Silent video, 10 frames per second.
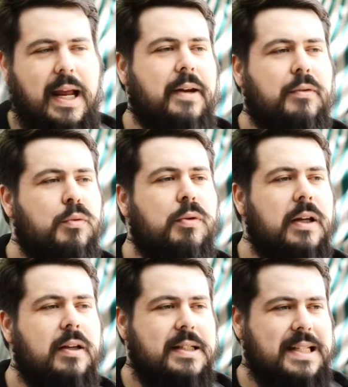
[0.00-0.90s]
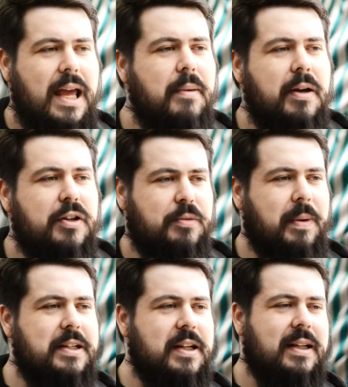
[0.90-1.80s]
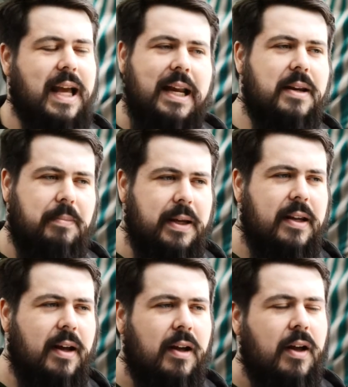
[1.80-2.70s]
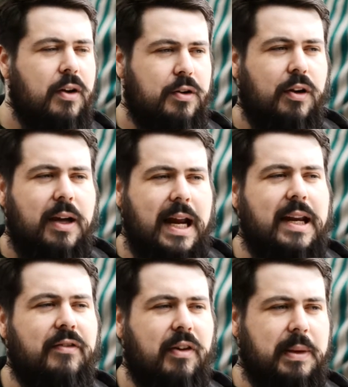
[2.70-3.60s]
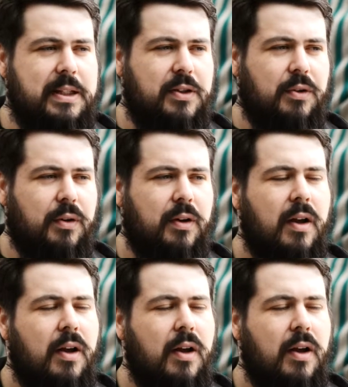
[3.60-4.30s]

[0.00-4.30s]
Nein, Google selber speichert keine Bilder und auch keine Informationen.